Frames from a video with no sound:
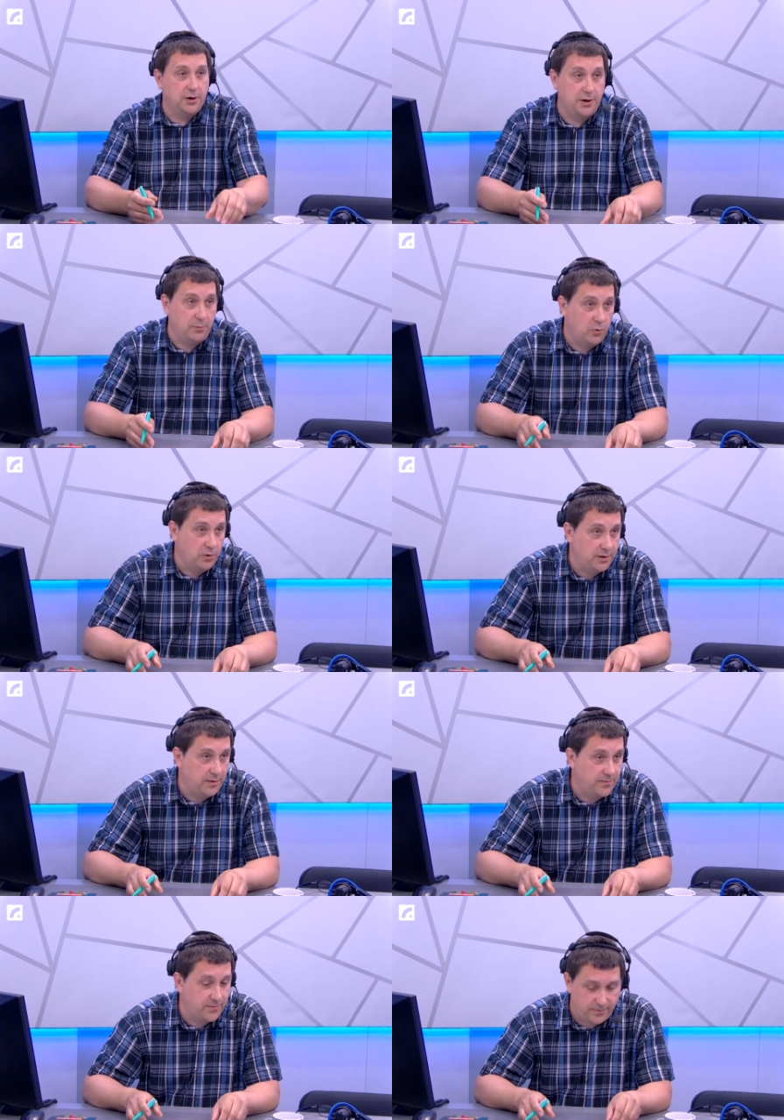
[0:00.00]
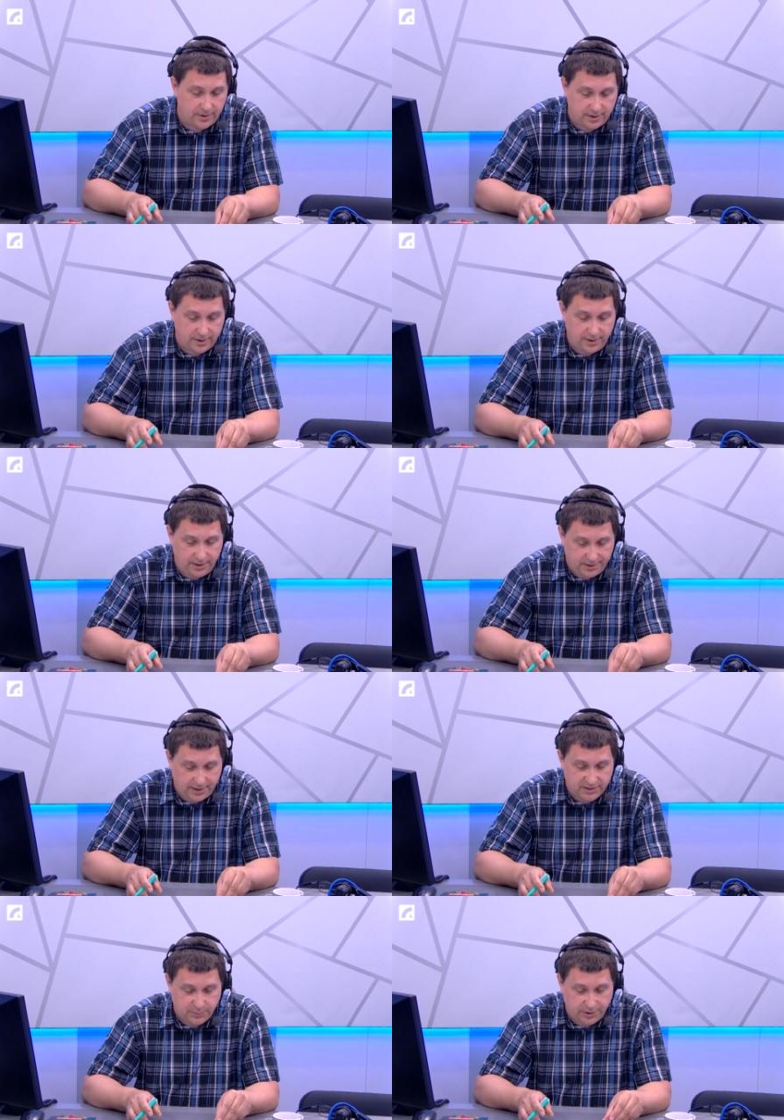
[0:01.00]
ремонтов э, и
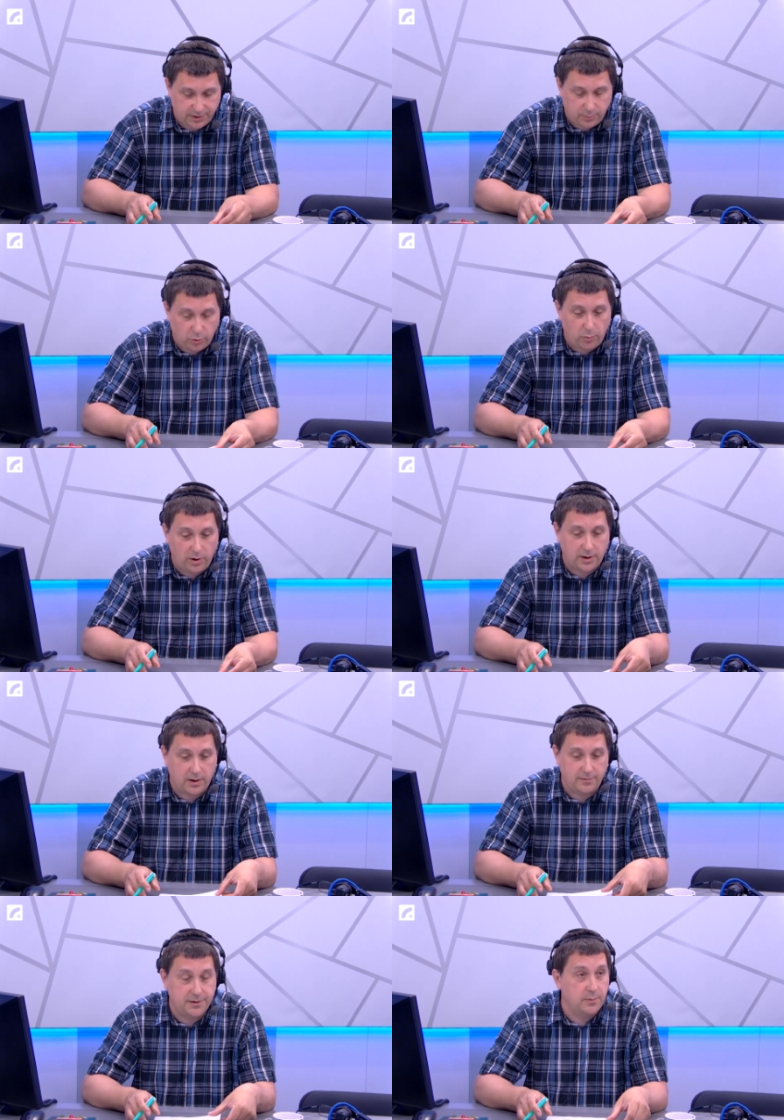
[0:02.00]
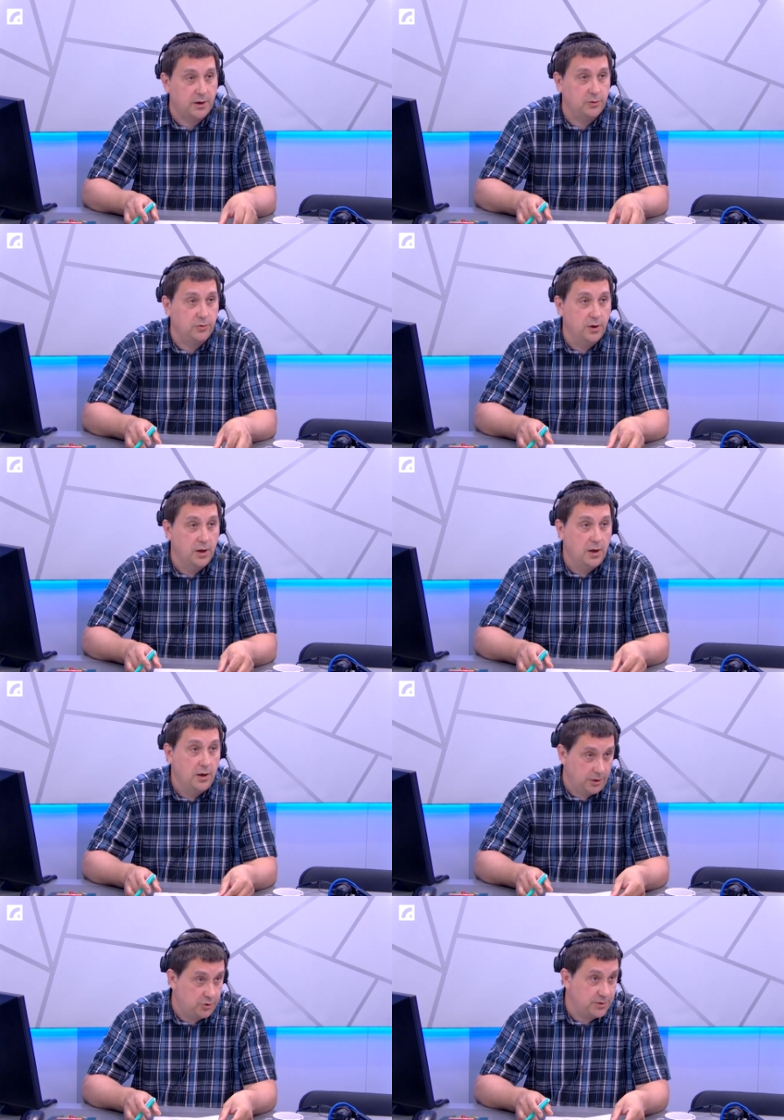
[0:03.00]
транспортных пробок, а в этом году
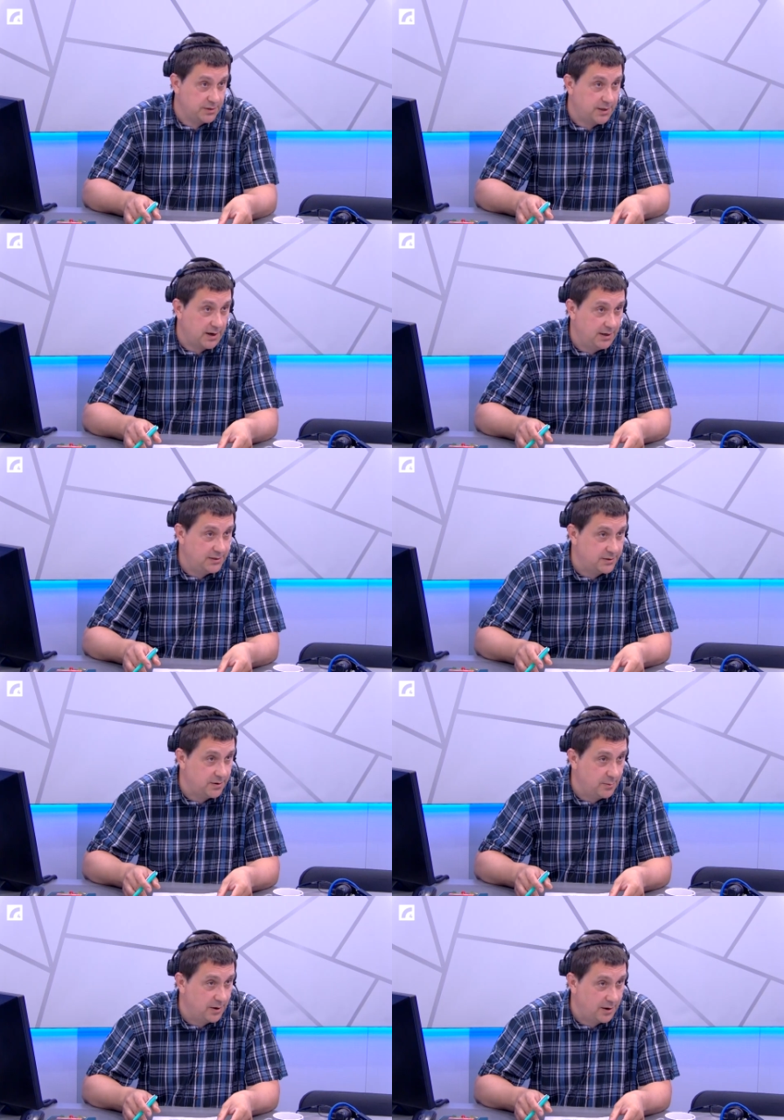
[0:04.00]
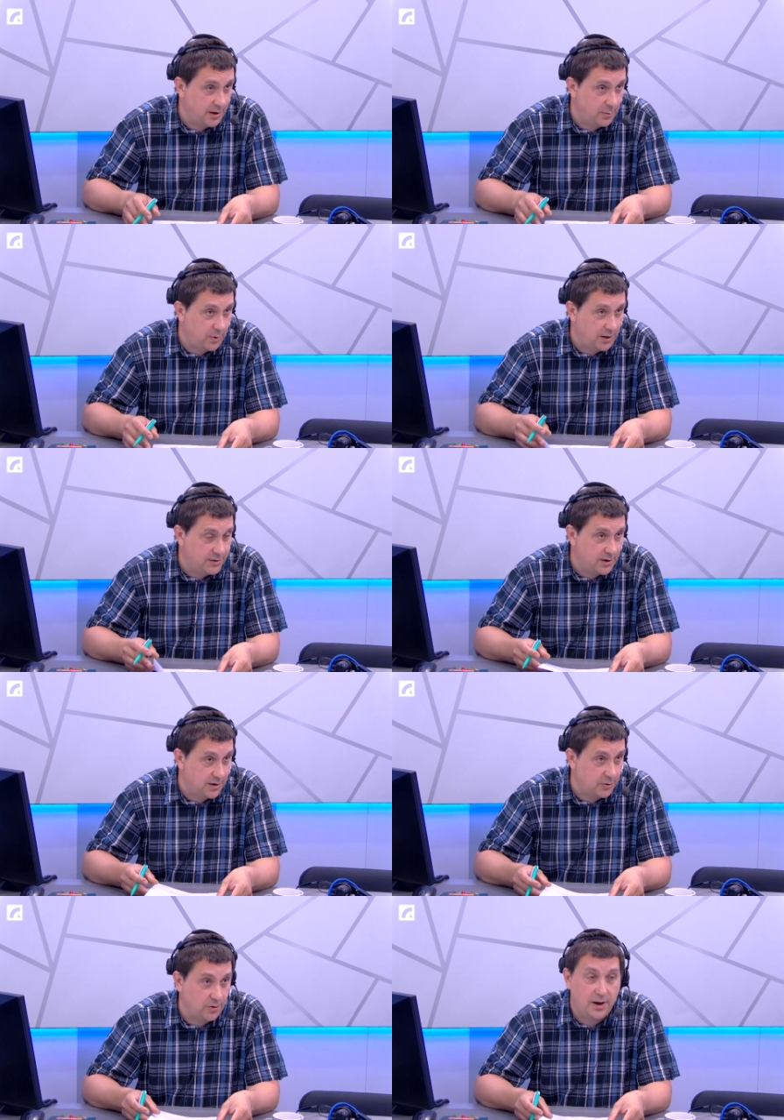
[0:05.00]
еще и со строительством Райл Балтика,
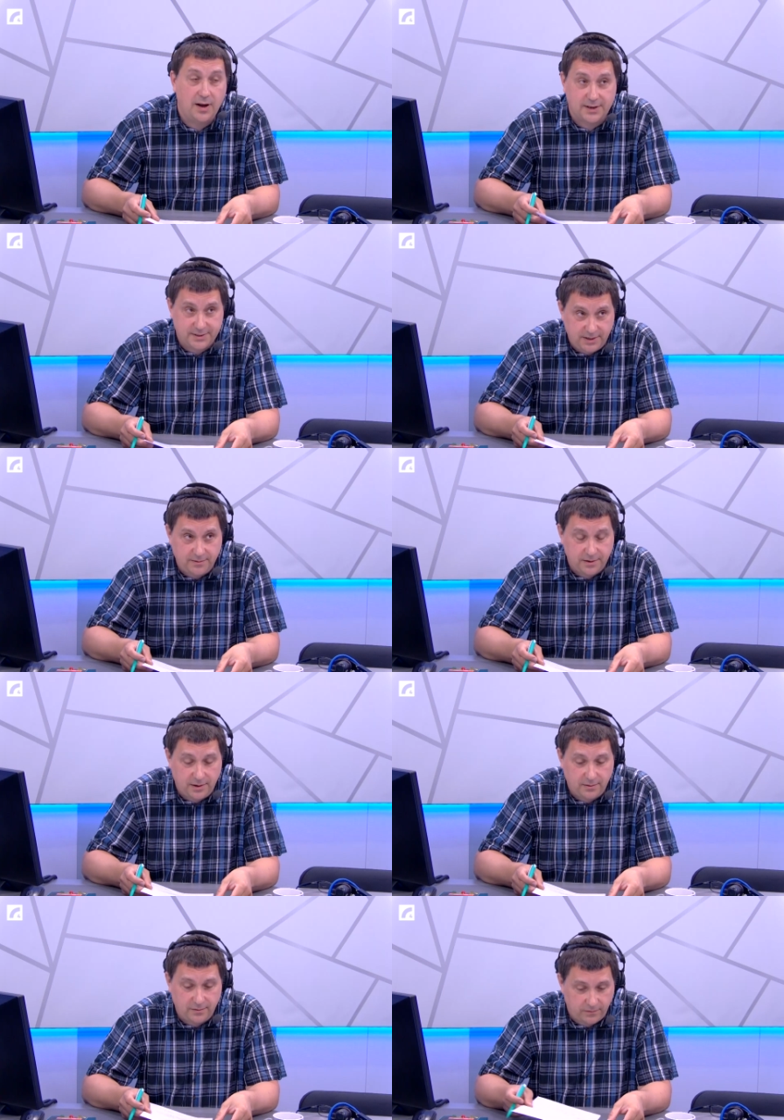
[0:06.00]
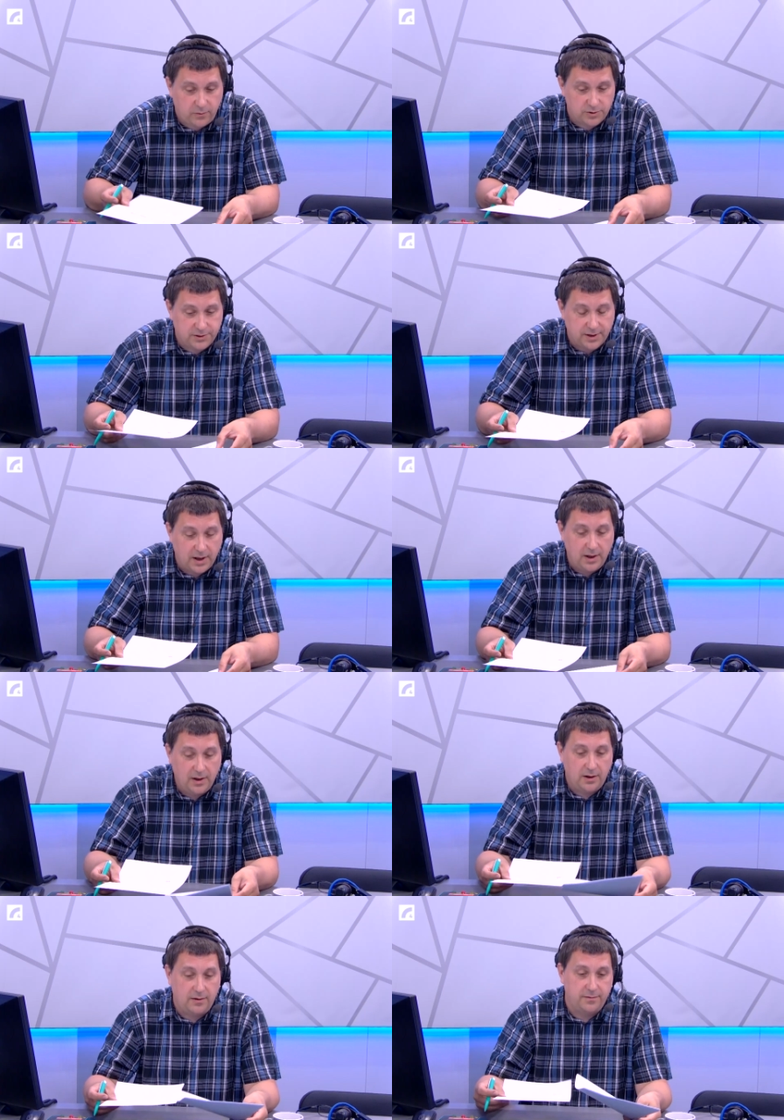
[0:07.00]
которое активно входит
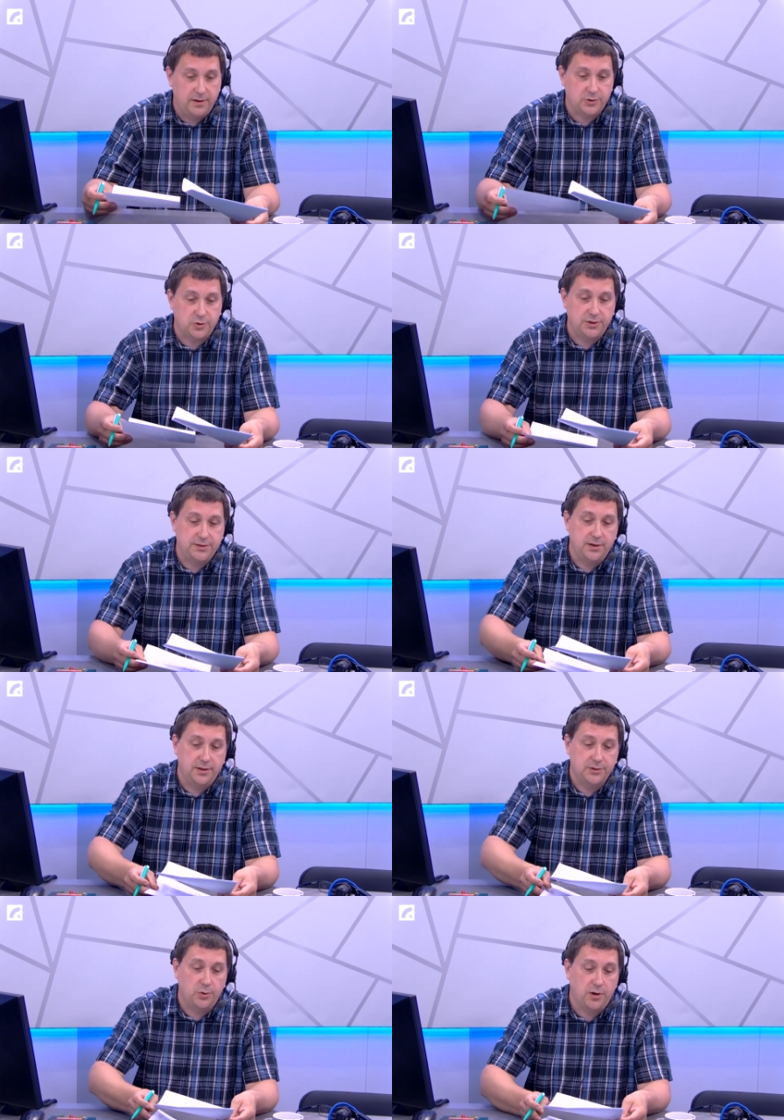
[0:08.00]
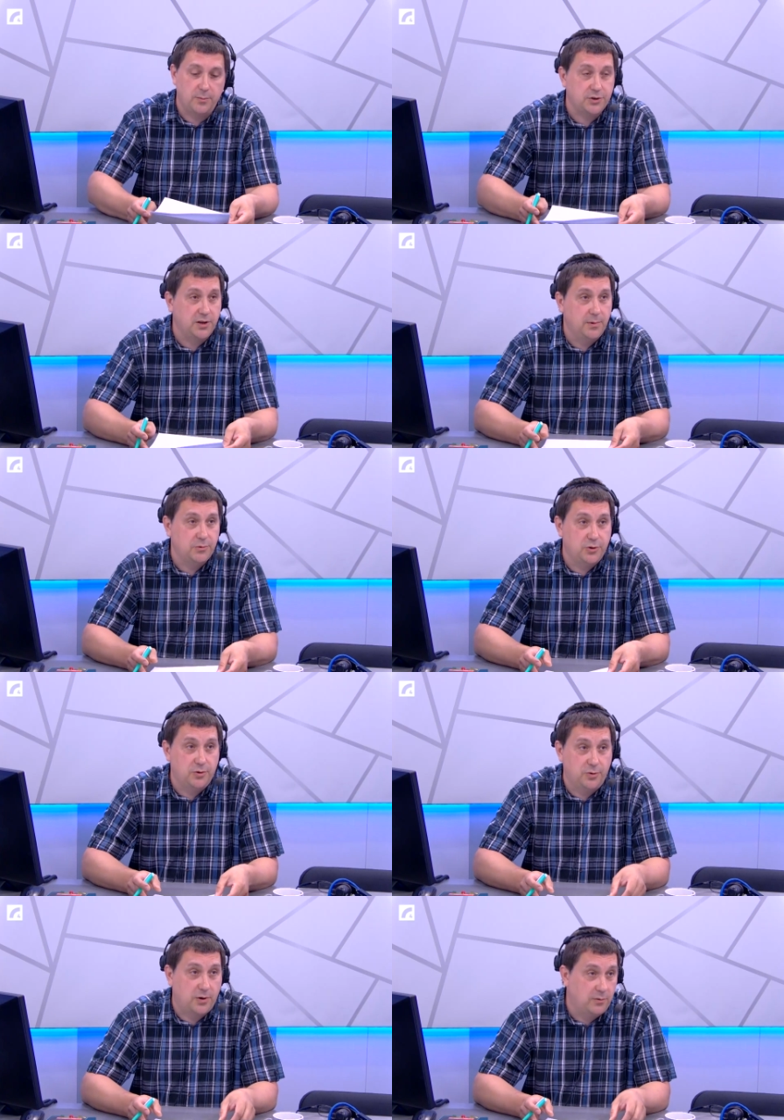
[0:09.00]
э, в нашу жизнь, настолько масштабным,
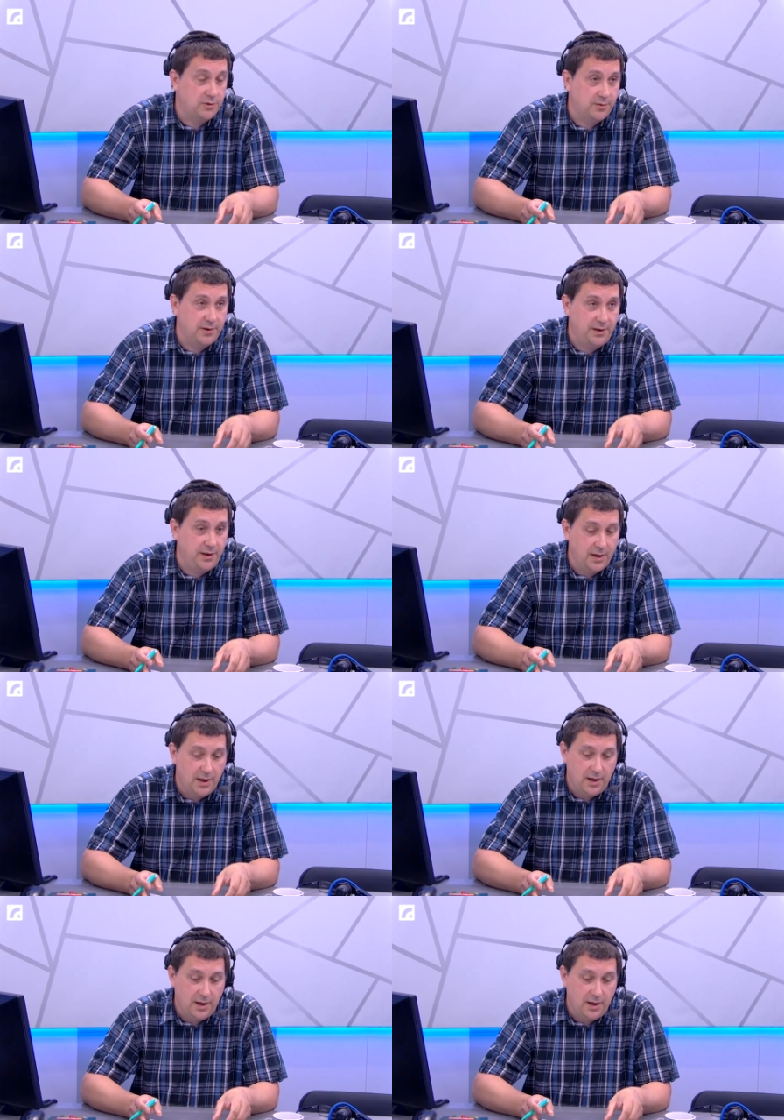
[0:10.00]
что руководство Риги